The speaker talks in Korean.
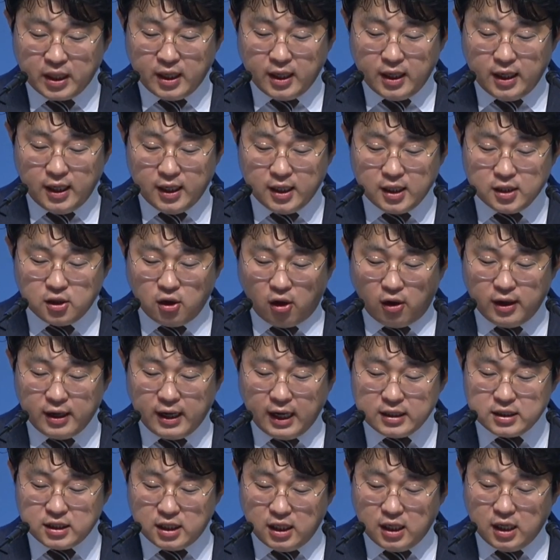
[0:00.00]
이는 너희가
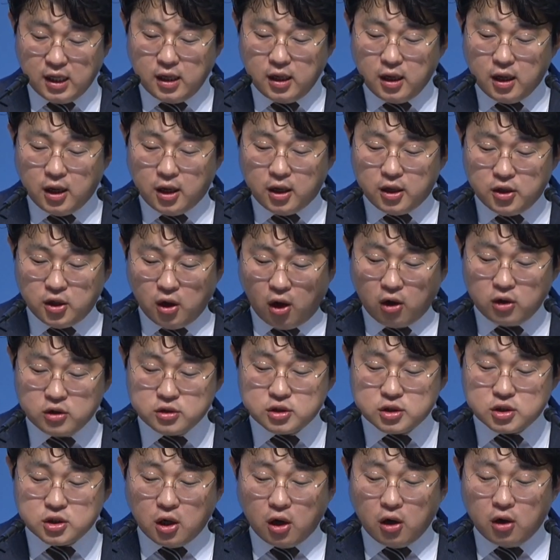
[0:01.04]
드릴
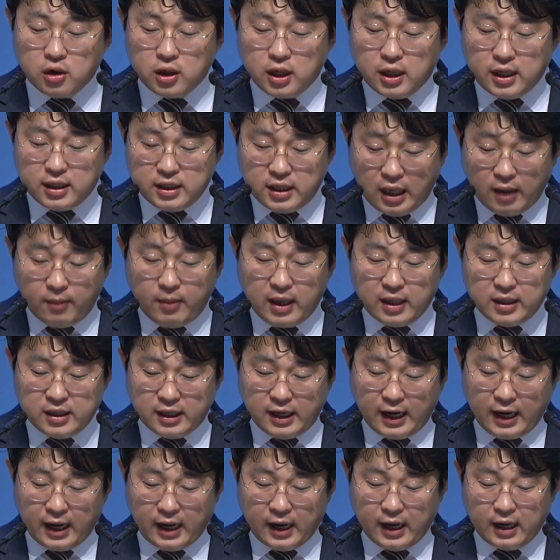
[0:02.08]
영적
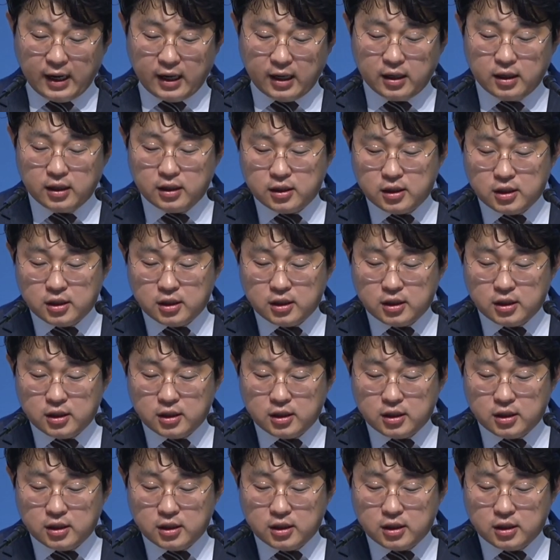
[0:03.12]
예배니라.